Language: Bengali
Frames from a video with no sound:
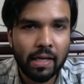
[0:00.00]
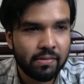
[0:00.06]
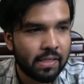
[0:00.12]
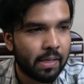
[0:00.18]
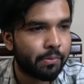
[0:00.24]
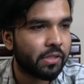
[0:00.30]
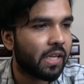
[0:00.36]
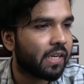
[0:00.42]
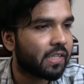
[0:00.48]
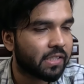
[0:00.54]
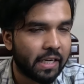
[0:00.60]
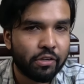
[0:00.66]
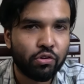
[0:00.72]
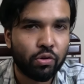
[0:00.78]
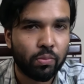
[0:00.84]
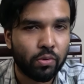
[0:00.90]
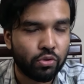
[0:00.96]
আজকে আমি দেওয়ার ট্রাই
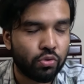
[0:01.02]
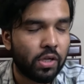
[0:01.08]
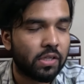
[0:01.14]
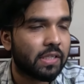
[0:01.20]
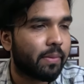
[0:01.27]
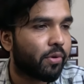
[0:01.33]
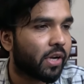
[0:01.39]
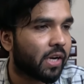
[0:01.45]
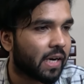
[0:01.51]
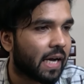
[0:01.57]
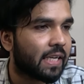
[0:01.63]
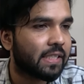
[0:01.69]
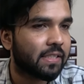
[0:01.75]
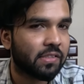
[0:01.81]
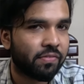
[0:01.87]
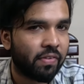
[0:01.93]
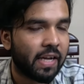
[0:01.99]
করবো যদি আজকে আমার অনেক রাশ
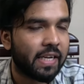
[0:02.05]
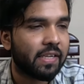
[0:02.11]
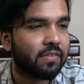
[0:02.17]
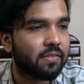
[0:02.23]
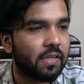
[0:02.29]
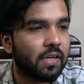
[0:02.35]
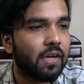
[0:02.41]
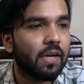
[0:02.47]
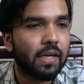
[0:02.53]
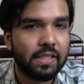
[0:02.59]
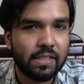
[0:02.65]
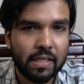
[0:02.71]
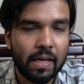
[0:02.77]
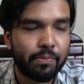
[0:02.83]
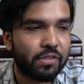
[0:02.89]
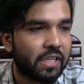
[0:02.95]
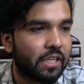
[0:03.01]
আছে ফ্লাইট আছে
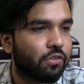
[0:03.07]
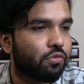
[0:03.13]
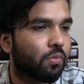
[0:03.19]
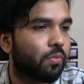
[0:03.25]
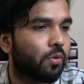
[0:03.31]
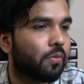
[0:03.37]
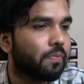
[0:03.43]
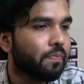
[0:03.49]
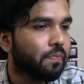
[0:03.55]
স্টিল আমি ট্রাই করবো